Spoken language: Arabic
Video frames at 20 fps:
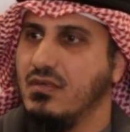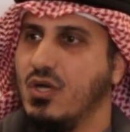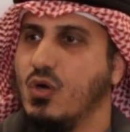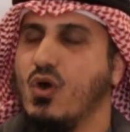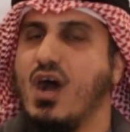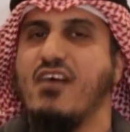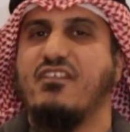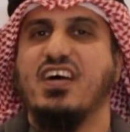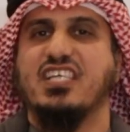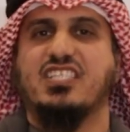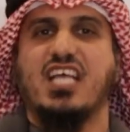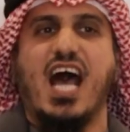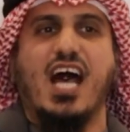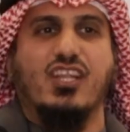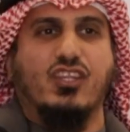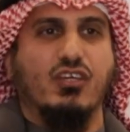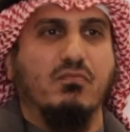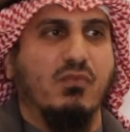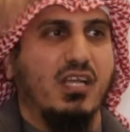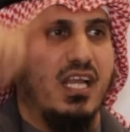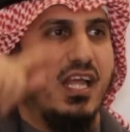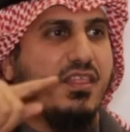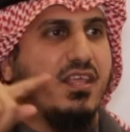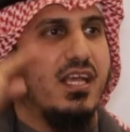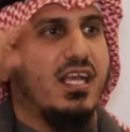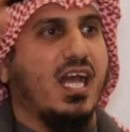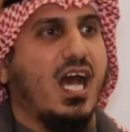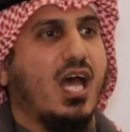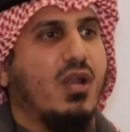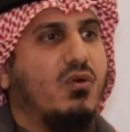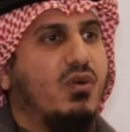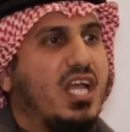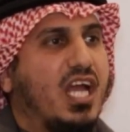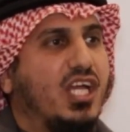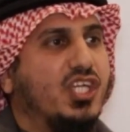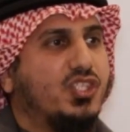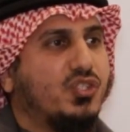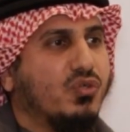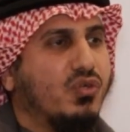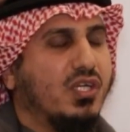هو فسادهم الذي كانوا
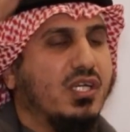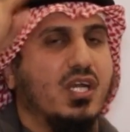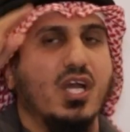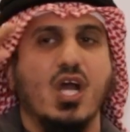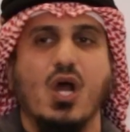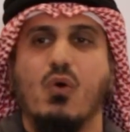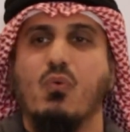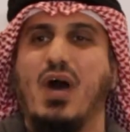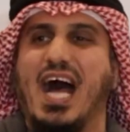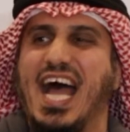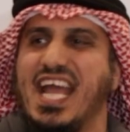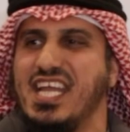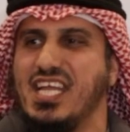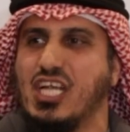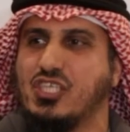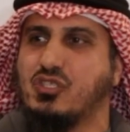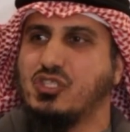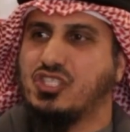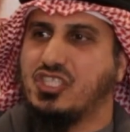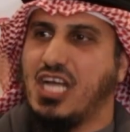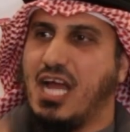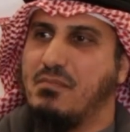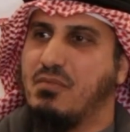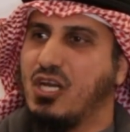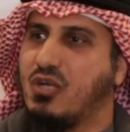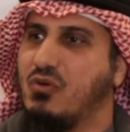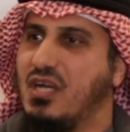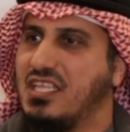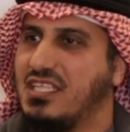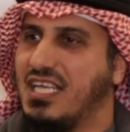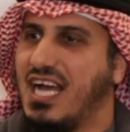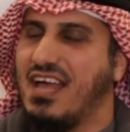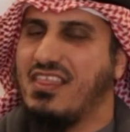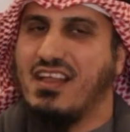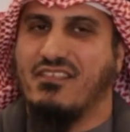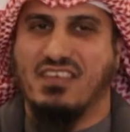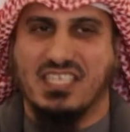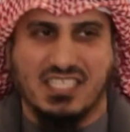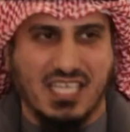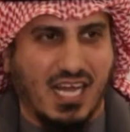يعيشون وعيشوا الشعب الكويتي هذا
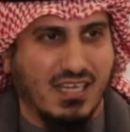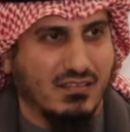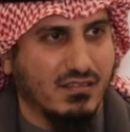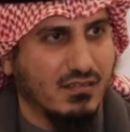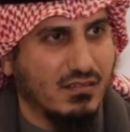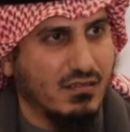الفساد